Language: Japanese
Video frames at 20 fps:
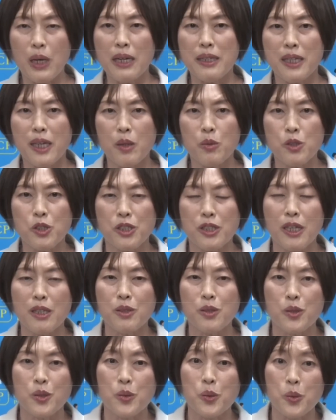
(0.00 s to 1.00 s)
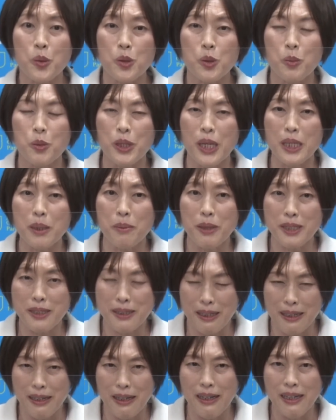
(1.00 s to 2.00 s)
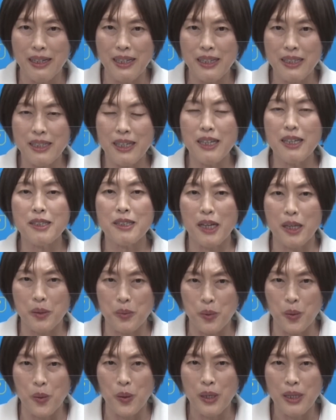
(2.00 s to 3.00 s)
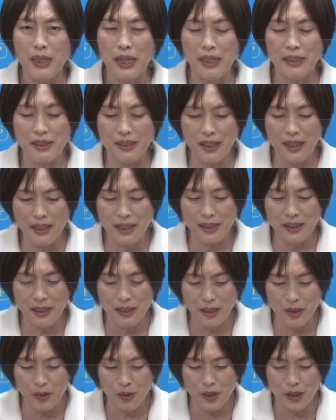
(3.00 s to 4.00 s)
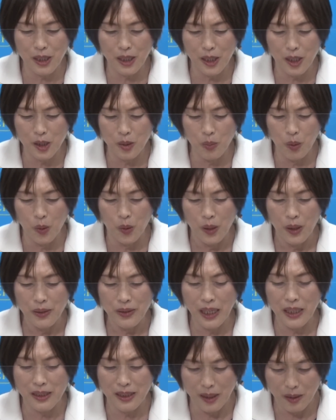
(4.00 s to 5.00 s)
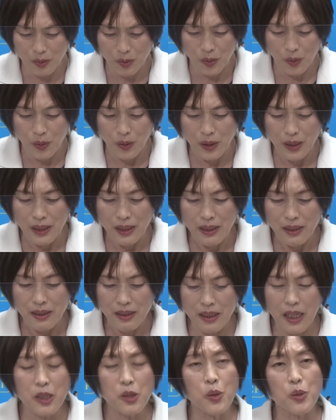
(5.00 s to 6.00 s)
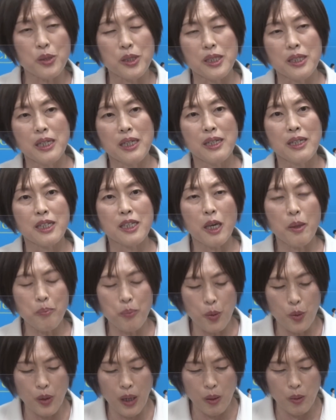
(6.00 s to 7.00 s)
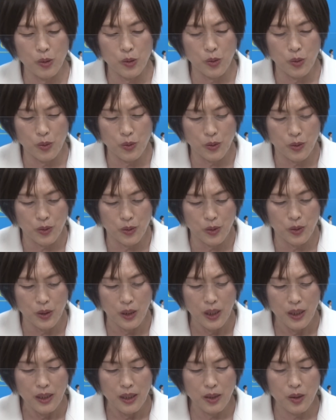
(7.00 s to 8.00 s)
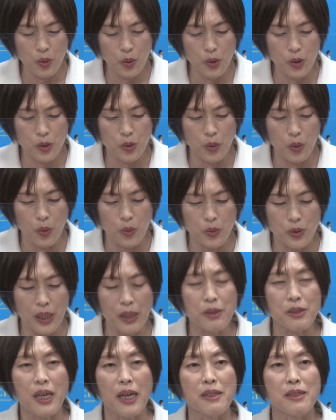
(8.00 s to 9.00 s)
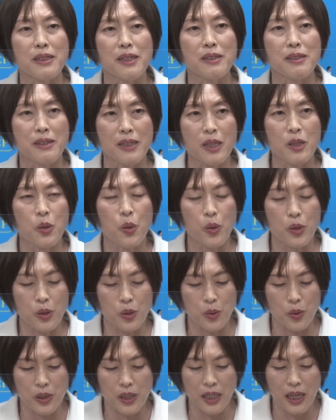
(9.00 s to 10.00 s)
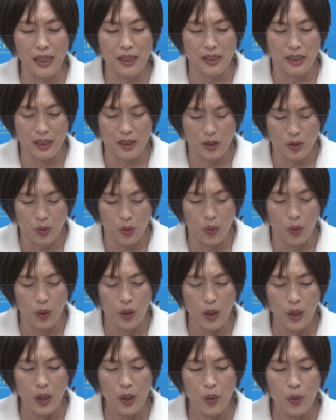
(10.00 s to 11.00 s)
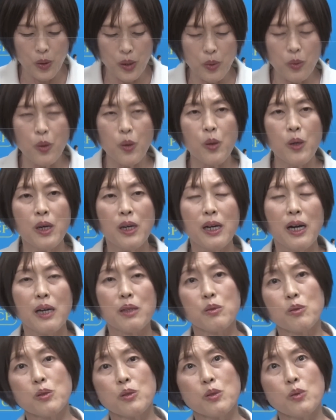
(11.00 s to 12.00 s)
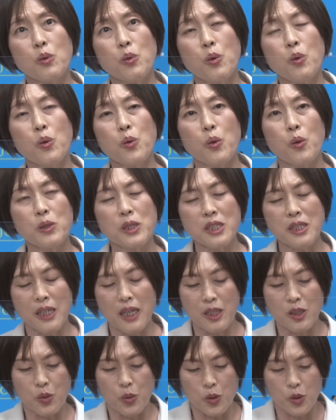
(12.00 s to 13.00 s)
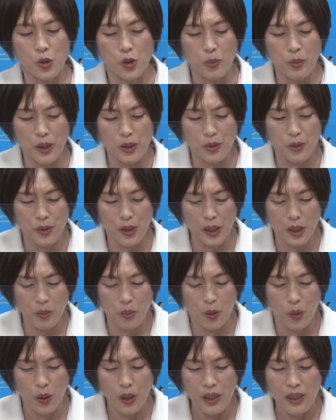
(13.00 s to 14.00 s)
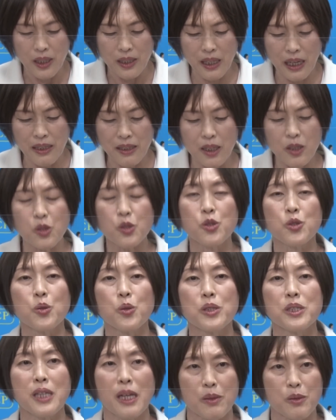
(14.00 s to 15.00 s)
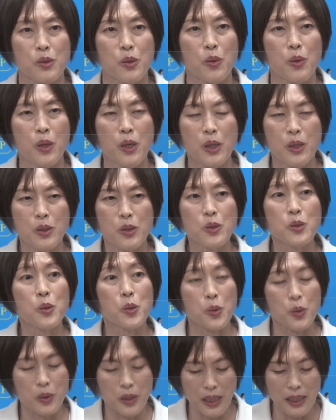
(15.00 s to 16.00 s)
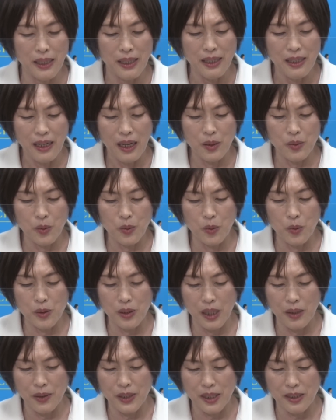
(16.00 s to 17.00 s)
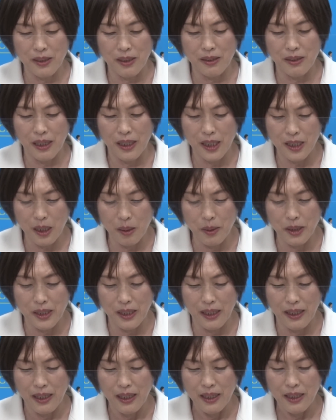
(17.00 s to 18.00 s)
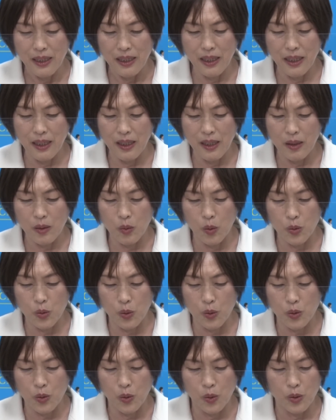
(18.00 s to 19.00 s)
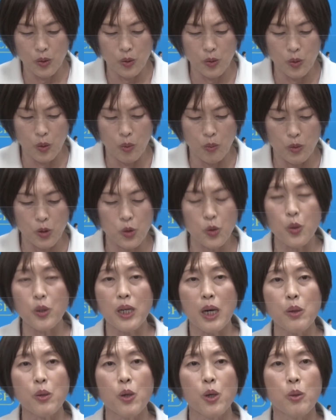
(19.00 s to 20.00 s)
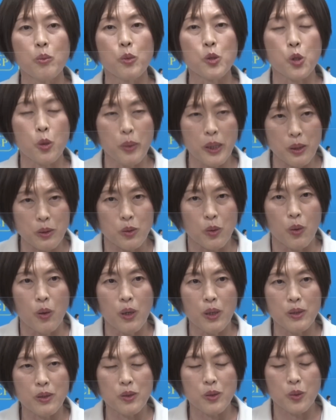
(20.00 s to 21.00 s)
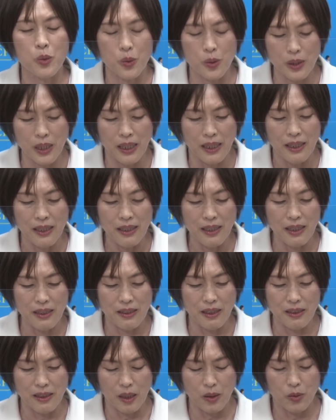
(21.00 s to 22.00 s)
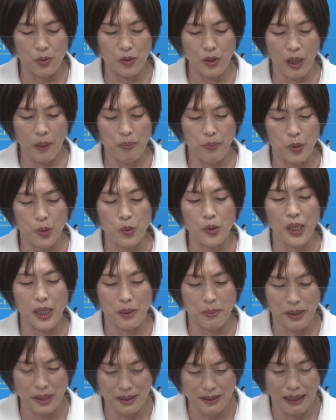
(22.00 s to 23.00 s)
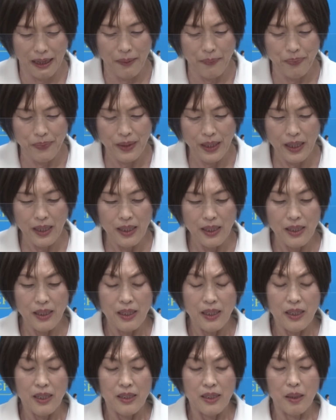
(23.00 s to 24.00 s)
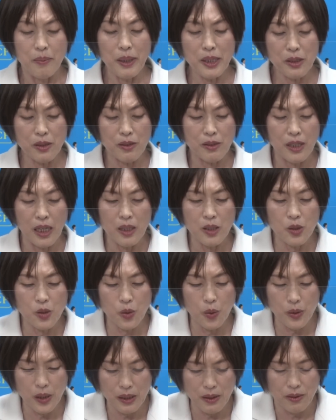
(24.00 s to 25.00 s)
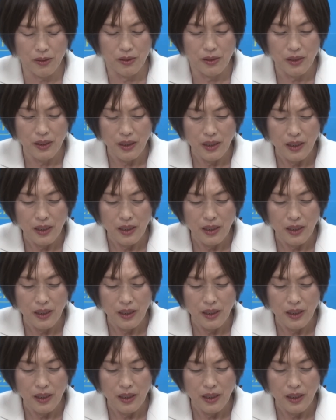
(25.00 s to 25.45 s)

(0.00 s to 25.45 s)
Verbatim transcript: 家計を支援することにもなりますから、経済を活性化させる力にもなっていくと。何より憲法が保障する教育を受ける権利ですね、教育の機会均等、これをあのの方向に政治を進める上でも大変重要になるということで、あの今回、私たち改めて、えー、高等教育の無償化を求めるということで、えー、政策発表となりました。でまず現状です。